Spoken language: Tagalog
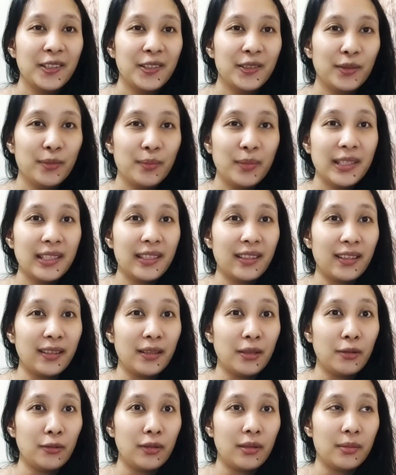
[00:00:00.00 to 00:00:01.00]
Noong umpisa nga,
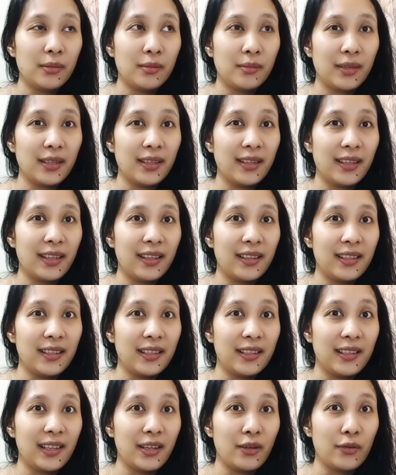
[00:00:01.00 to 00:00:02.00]
hindi ko alam yung mga
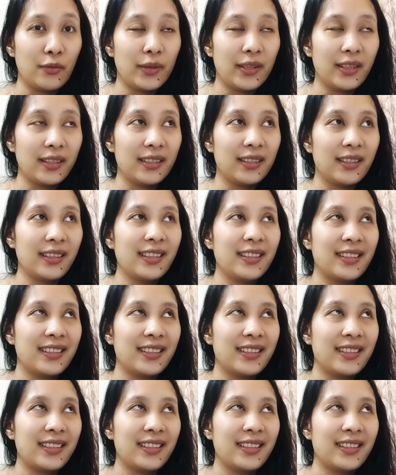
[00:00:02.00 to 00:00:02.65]
lay-lay-lay-away na yan.